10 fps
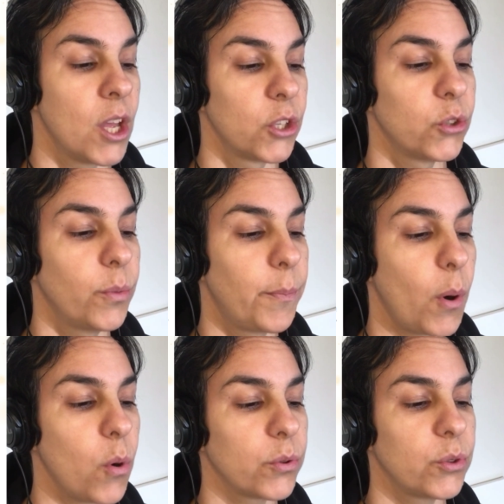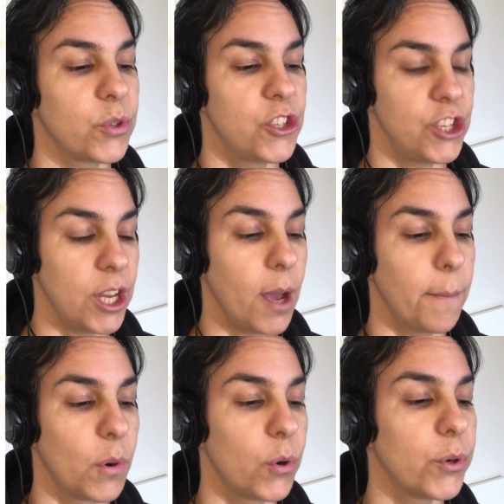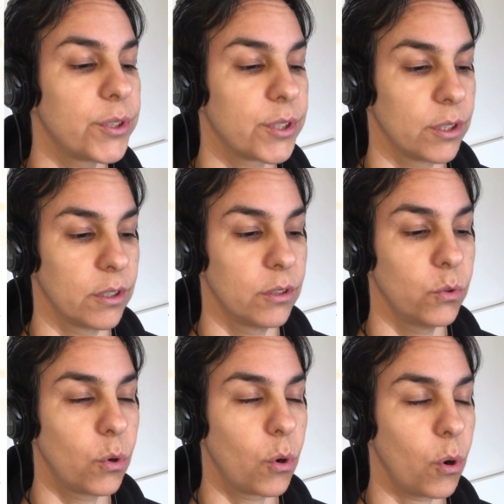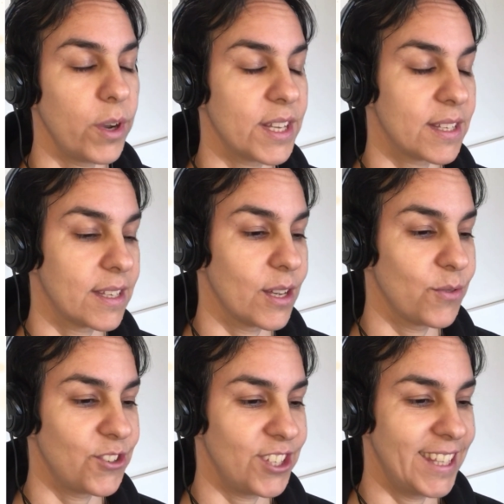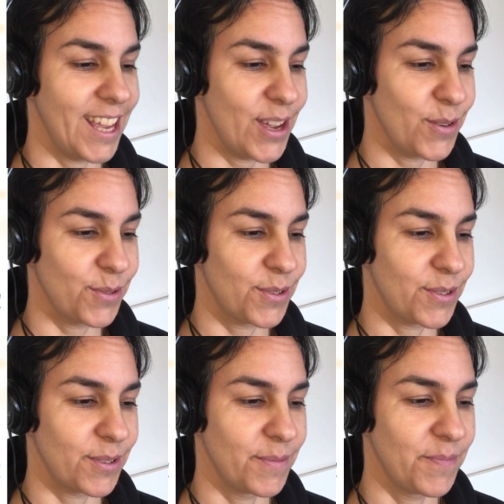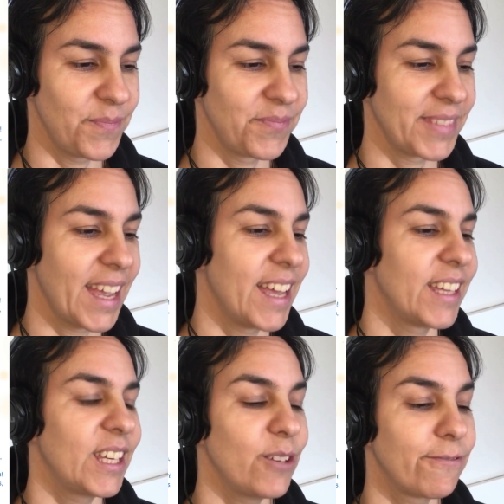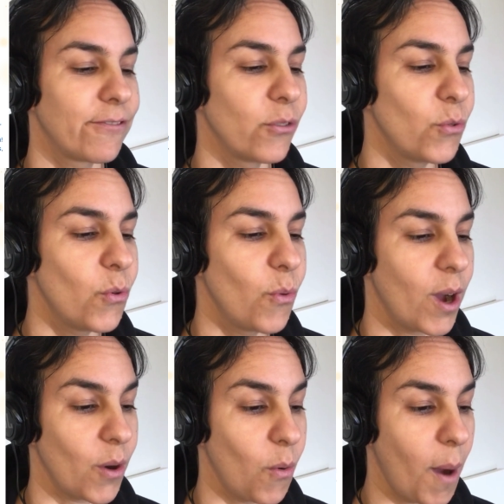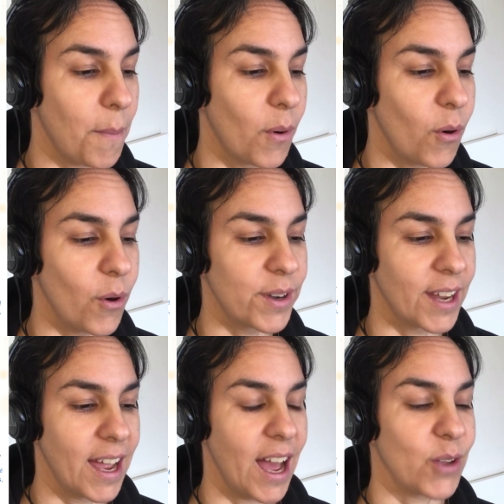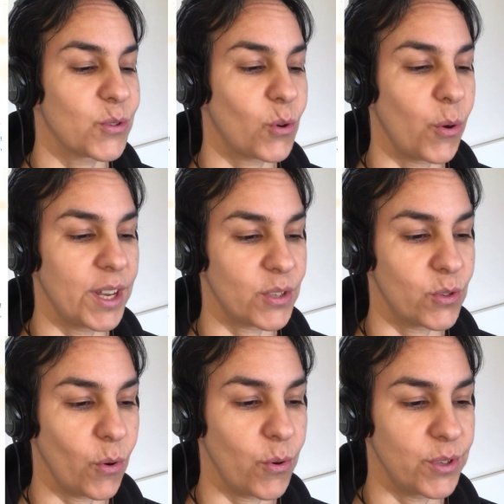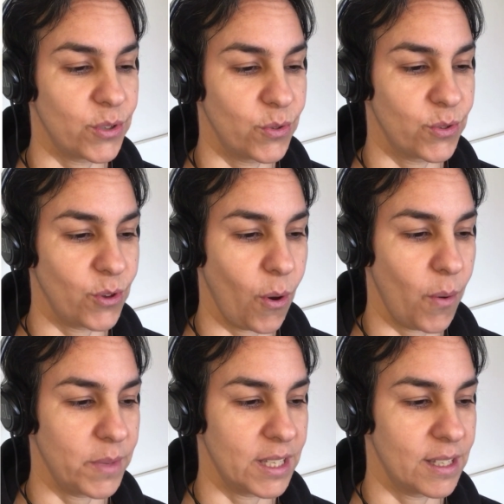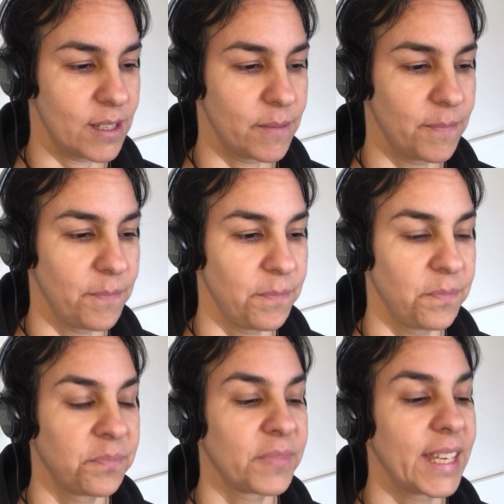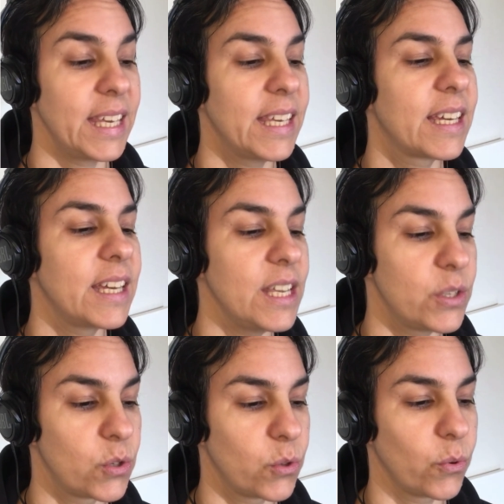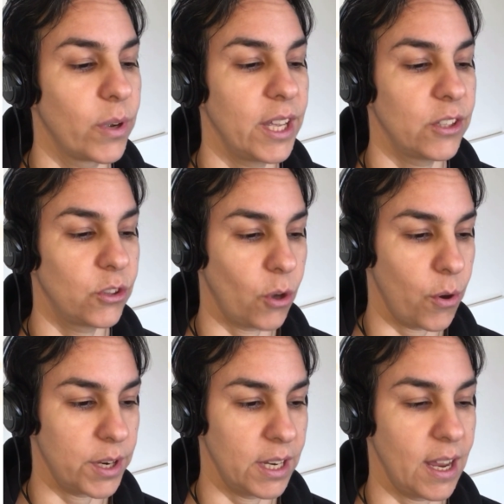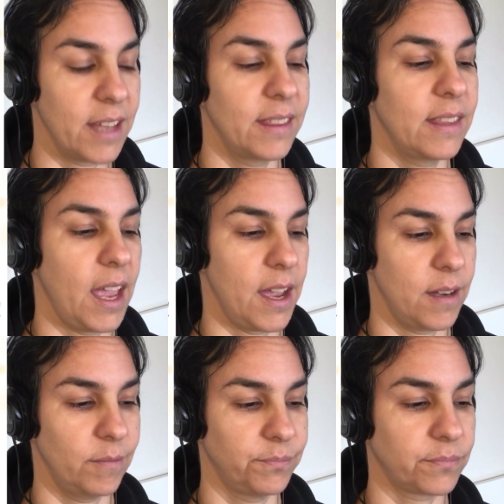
do ponto de amor no coração de Deus, que flua o amor aos corações dos homens, que Cristo retorne à terra.